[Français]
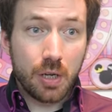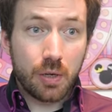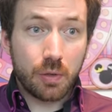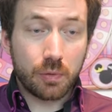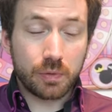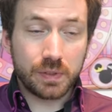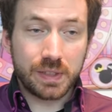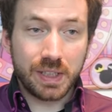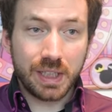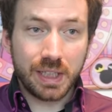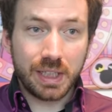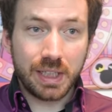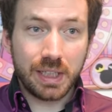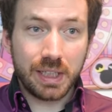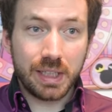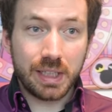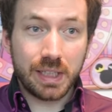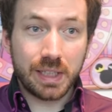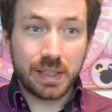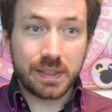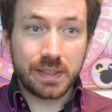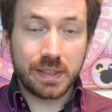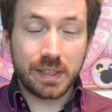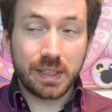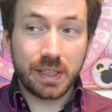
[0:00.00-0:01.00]
On sait que Lily
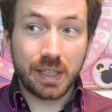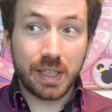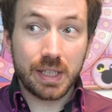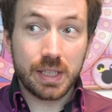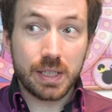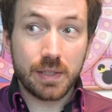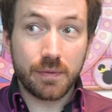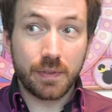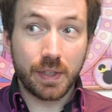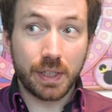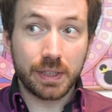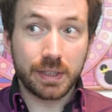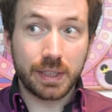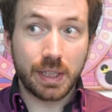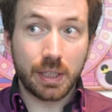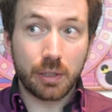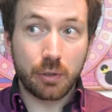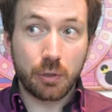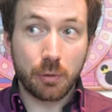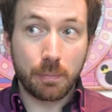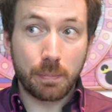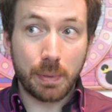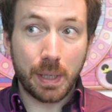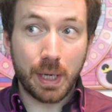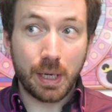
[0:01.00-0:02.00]
la tigresse vient de
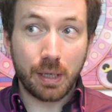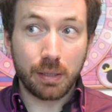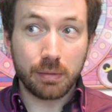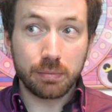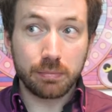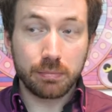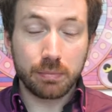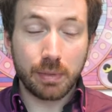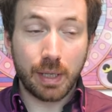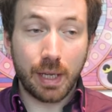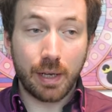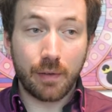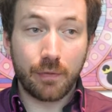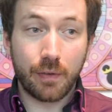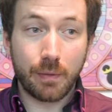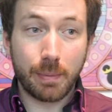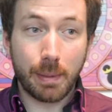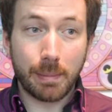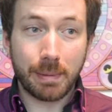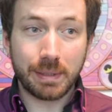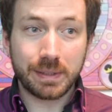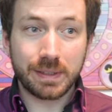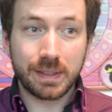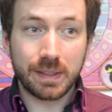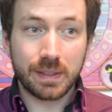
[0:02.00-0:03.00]
quelque part. Elle fait pas
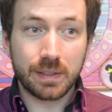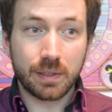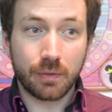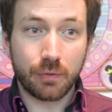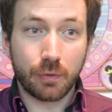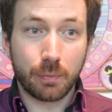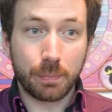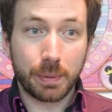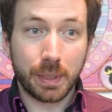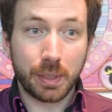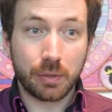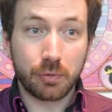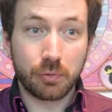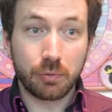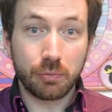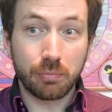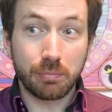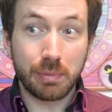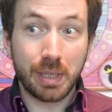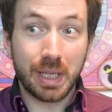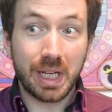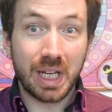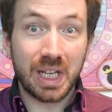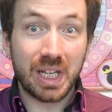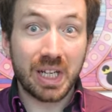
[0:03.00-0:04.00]
partie des enfants perdus,
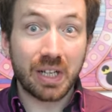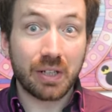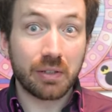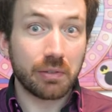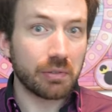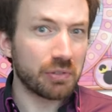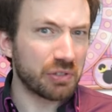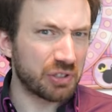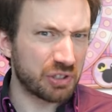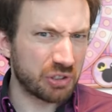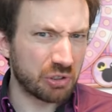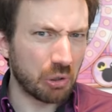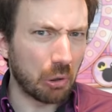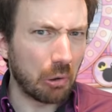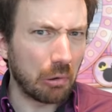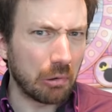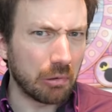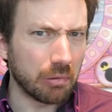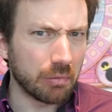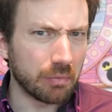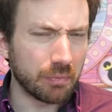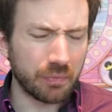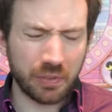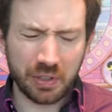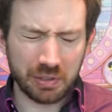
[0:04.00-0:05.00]
mais elle a l'air
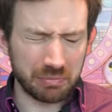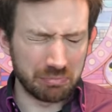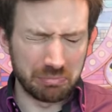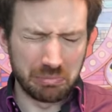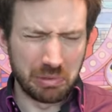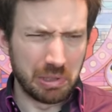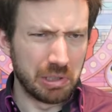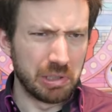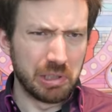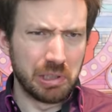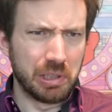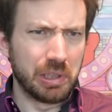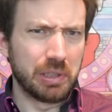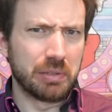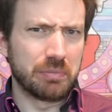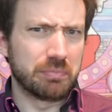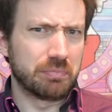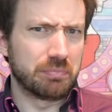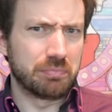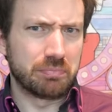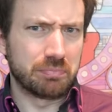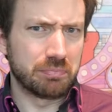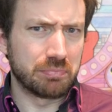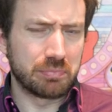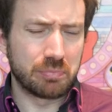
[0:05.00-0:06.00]
seule. Enfin,
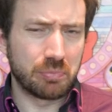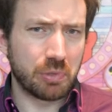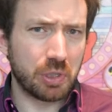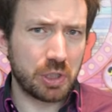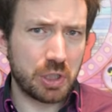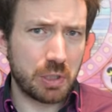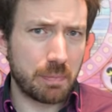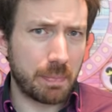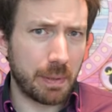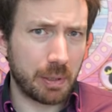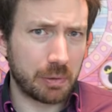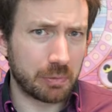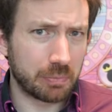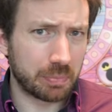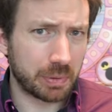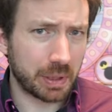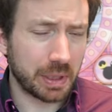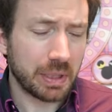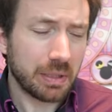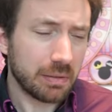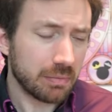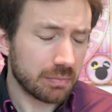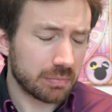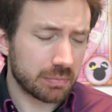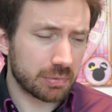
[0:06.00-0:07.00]
moi, j'ai pas
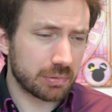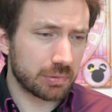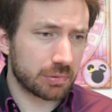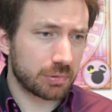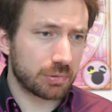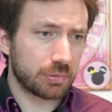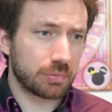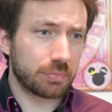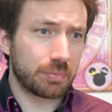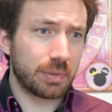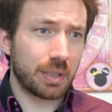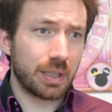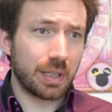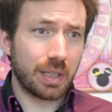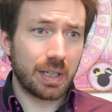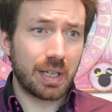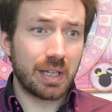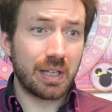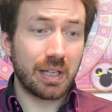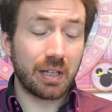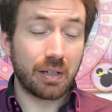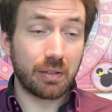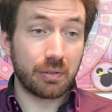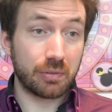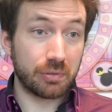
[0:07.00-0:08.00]
compris, mais elle a
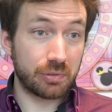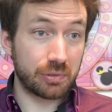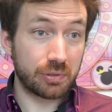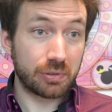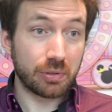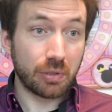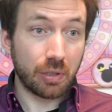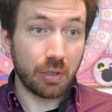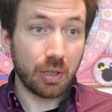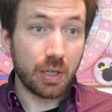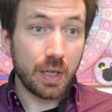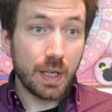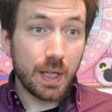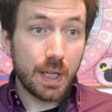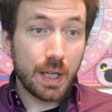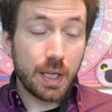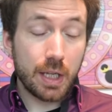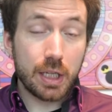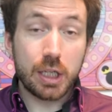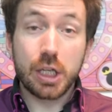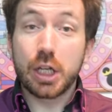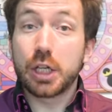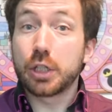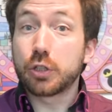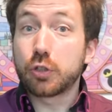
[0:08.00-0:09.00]
l'air seule
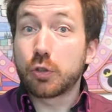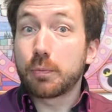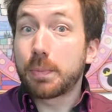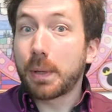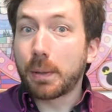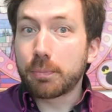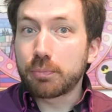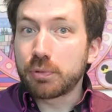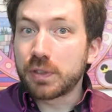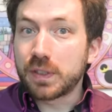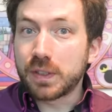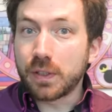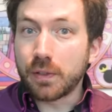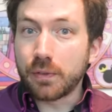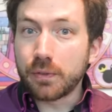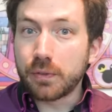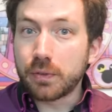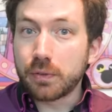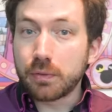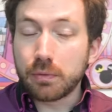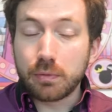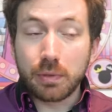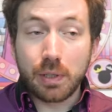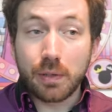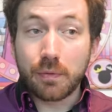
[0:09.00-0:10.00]
et elle est super puissante.
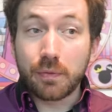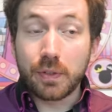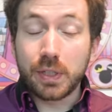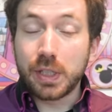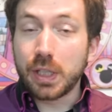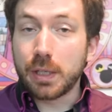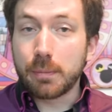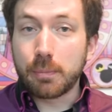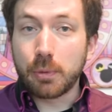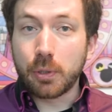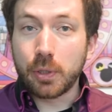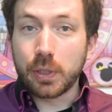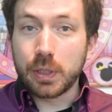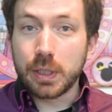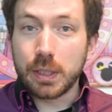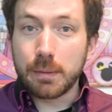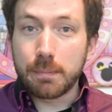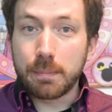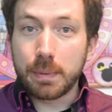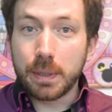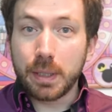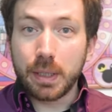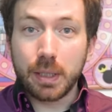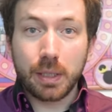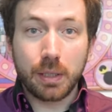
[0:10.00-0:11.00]
La fille, elle prend une
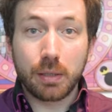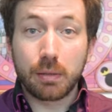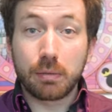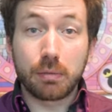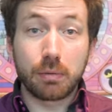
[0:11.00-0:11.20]
épée,